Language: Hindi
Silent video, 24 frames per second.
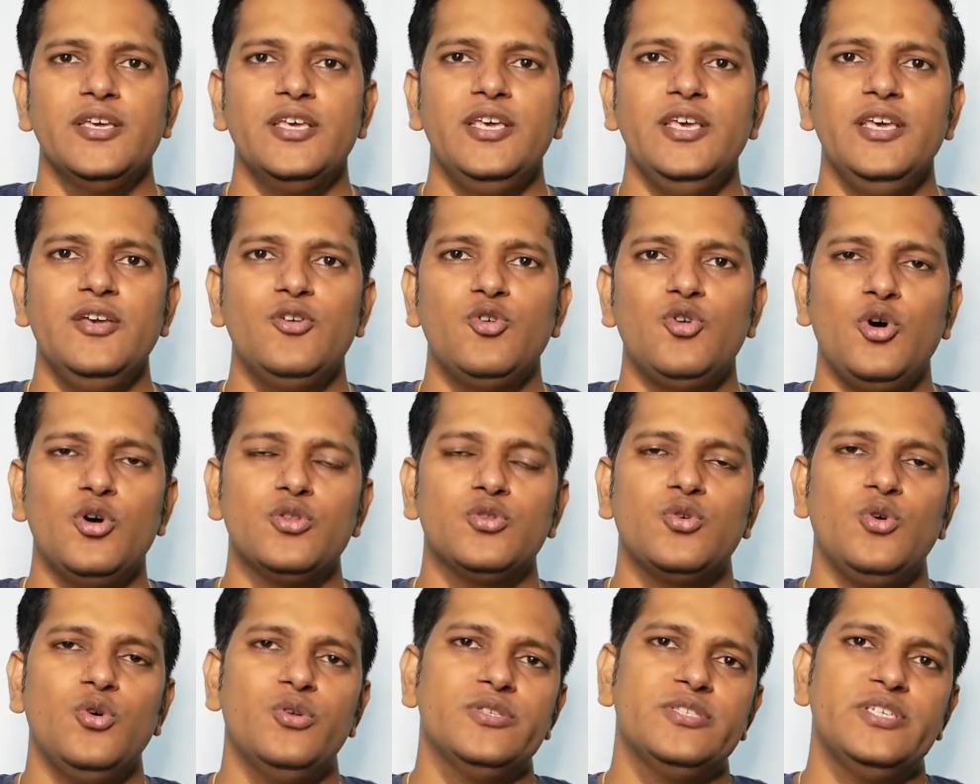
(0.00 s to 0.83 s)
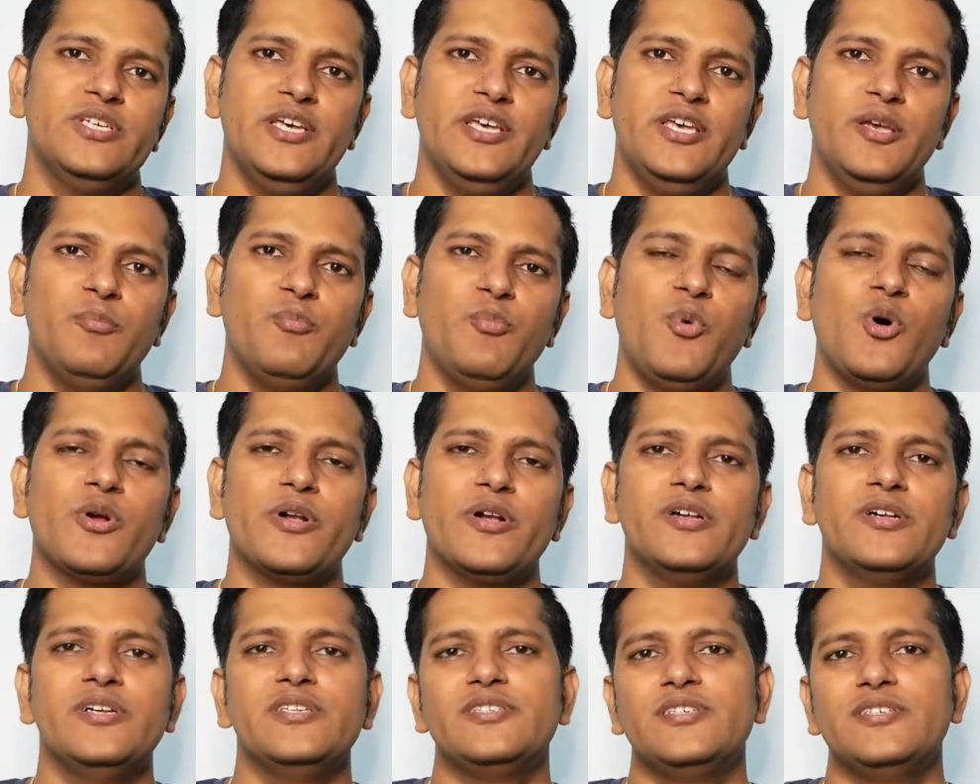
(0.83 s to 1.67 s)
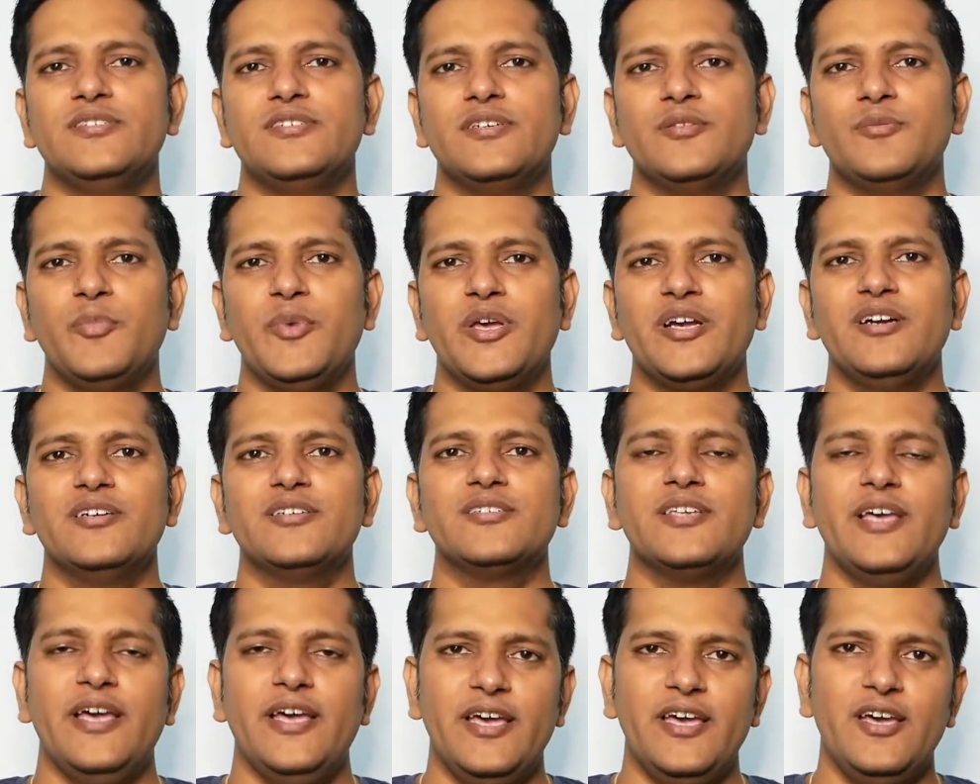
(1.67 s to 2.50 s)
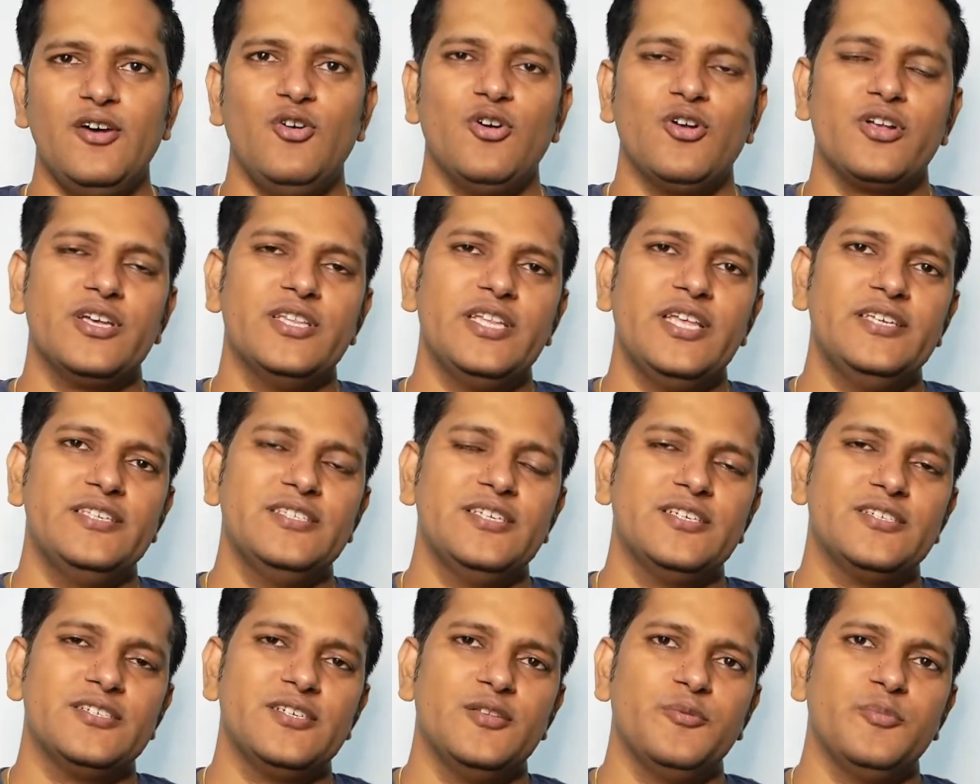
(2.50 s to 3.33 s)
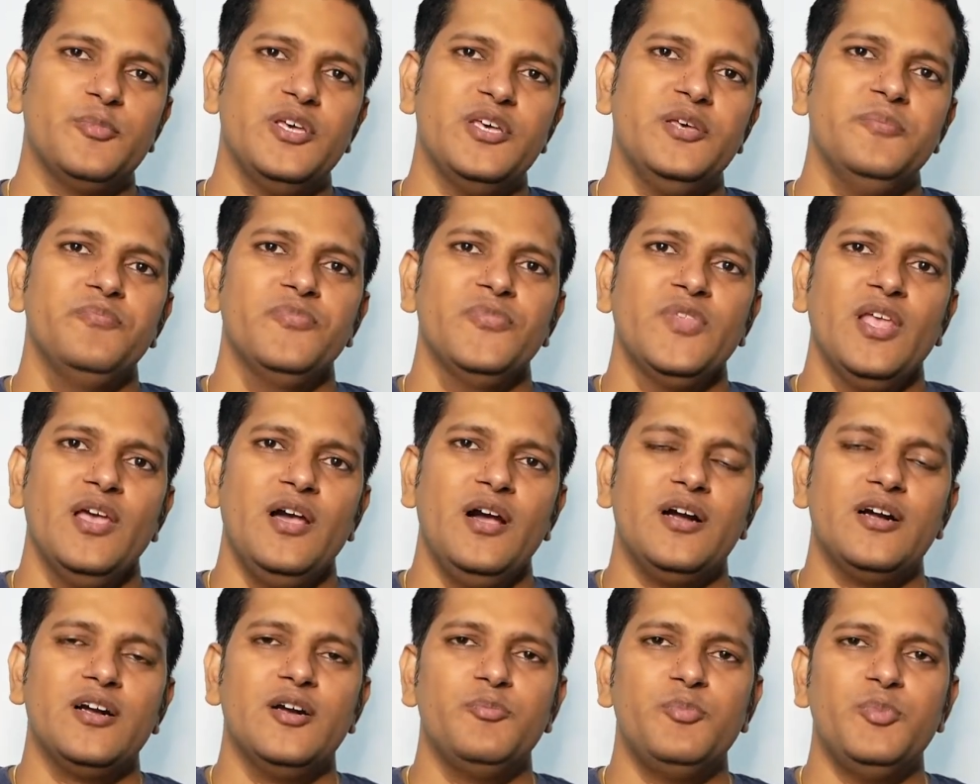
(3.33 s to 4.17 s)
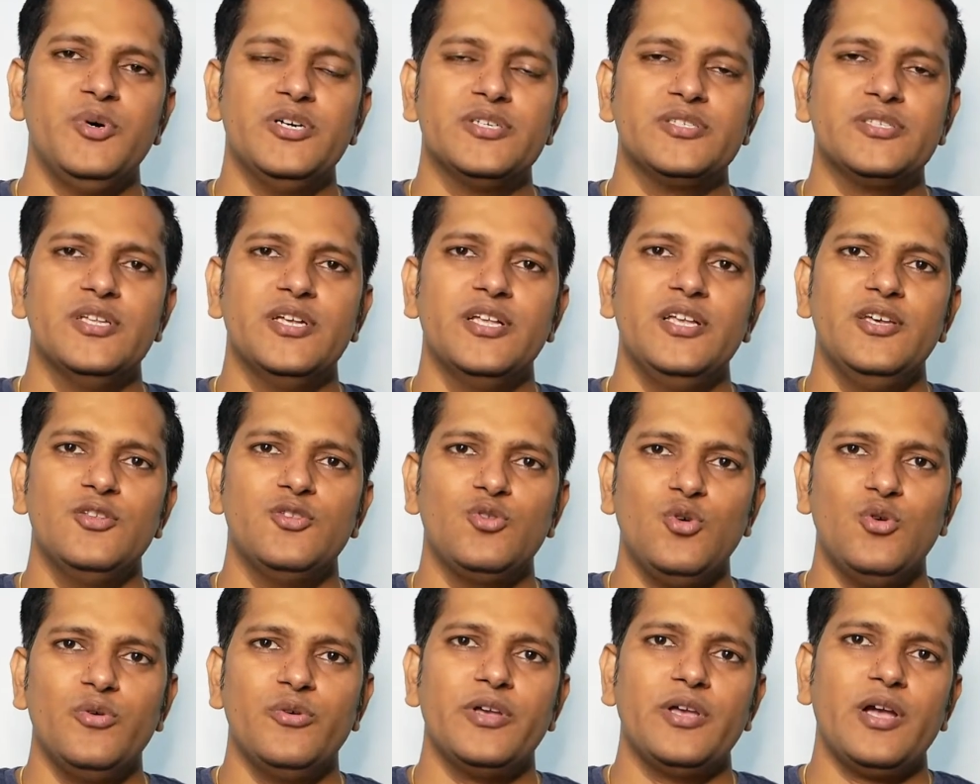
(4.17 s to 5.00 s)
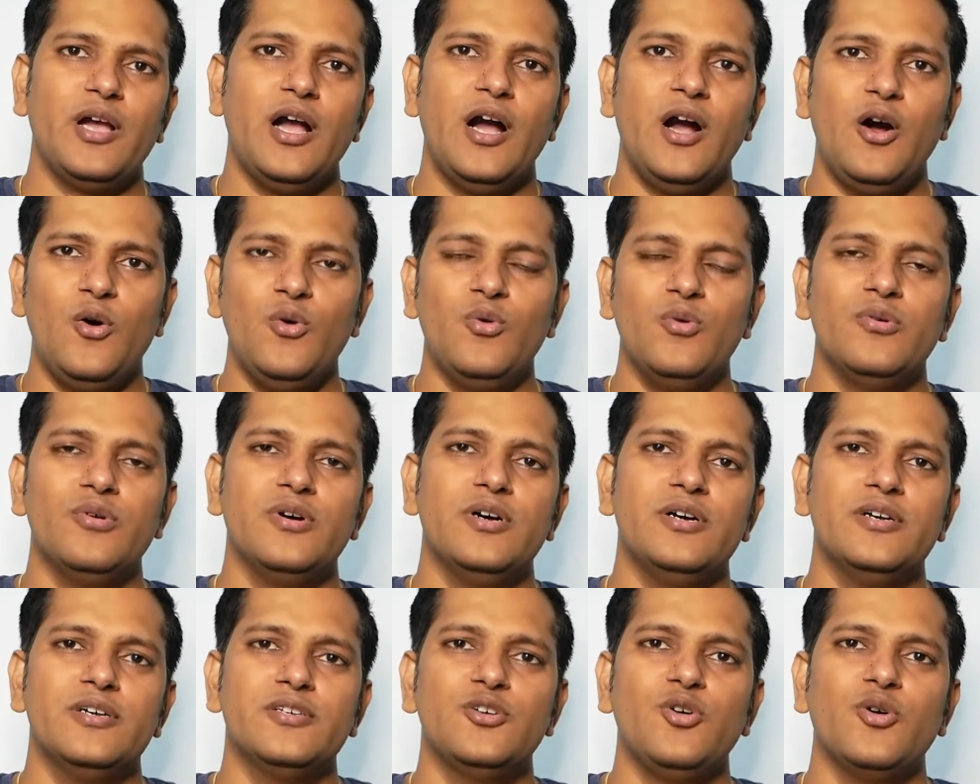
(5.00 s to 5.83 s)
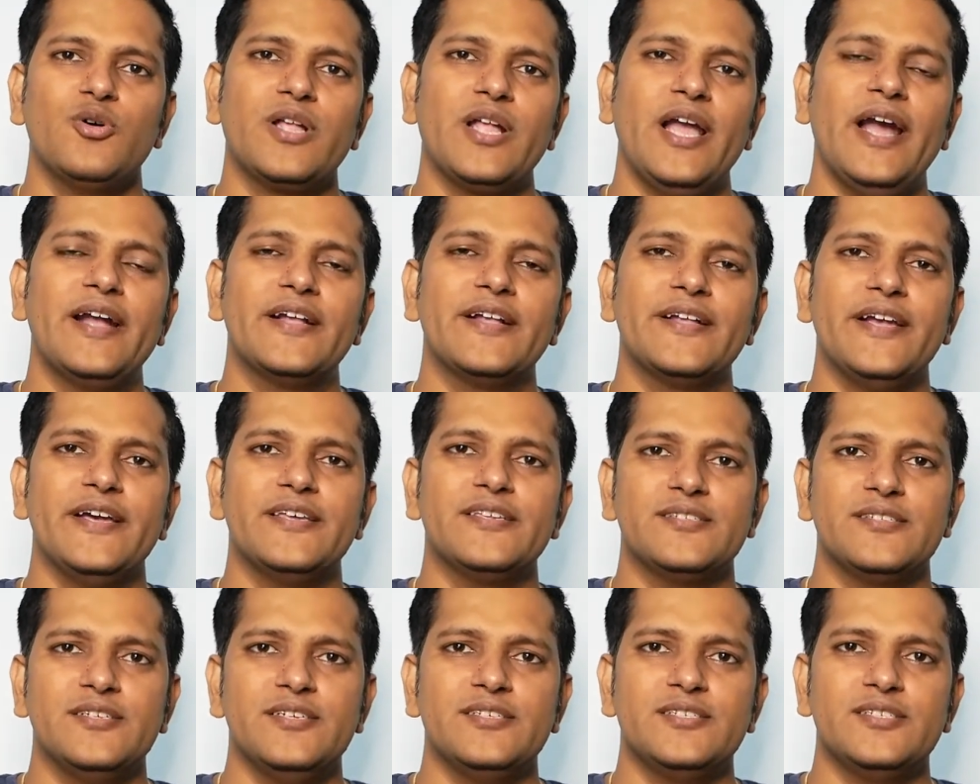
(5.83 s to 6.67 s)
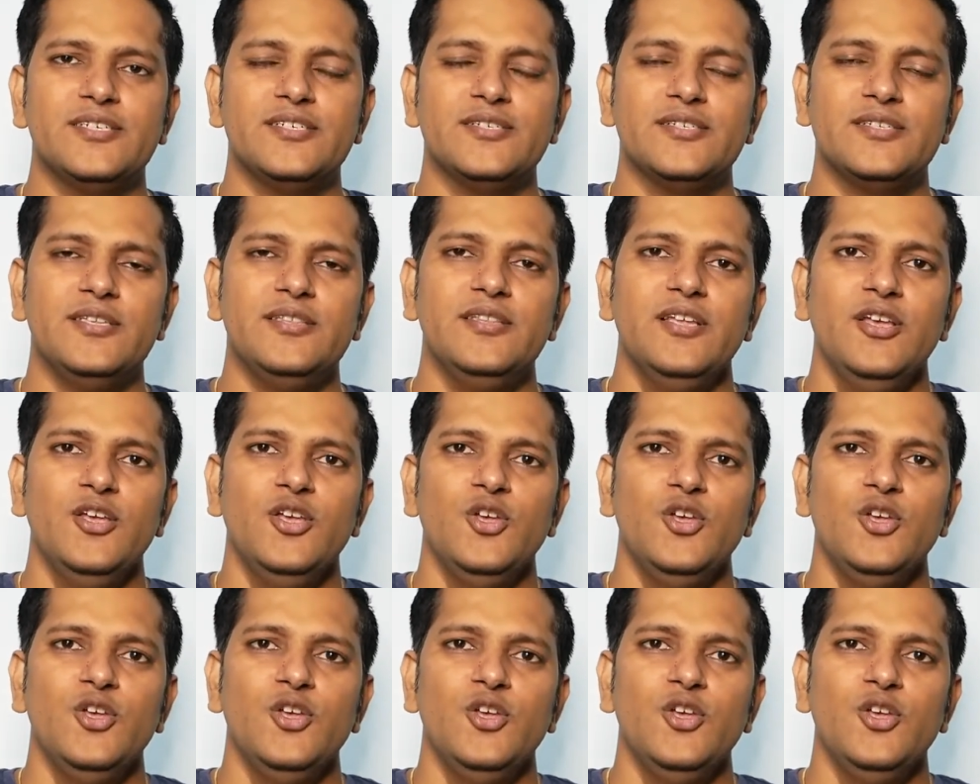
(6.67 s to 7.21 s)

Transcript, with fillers: कि कौन कौन से इंपॉर्टेंट डिसीजन मेकर्स हैं ऑर्गेनाइजेशन में अगर पर्सनली तो हाउ योर क्लाइंट टेक्स डिसीजन